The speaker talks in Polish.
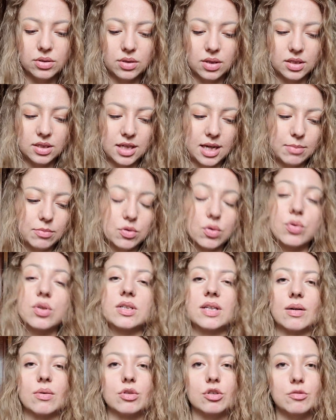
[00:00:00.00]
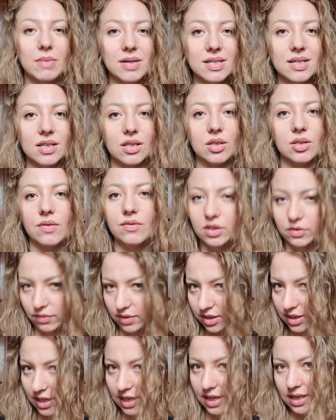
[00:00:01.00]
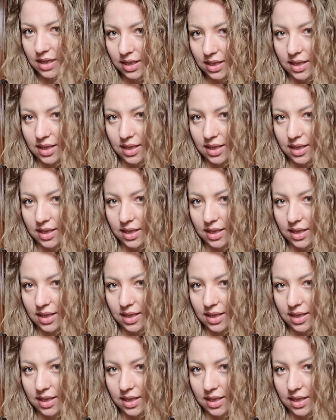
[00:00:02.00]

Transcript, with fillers: chciałam skusić na jakąś maskę, to zawsze znaczy właśnie